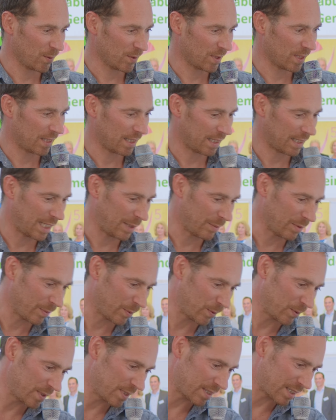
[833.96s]
unter den
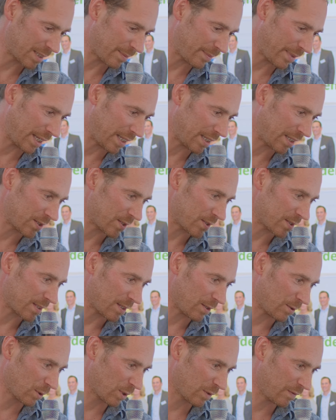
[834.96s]
Klimabündnisgemeinden ist uns
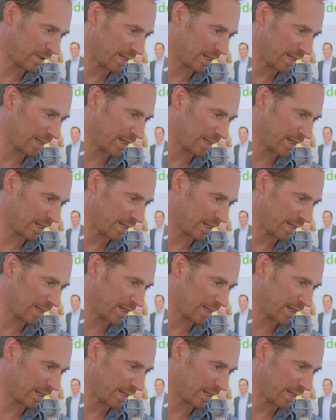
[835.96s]
auch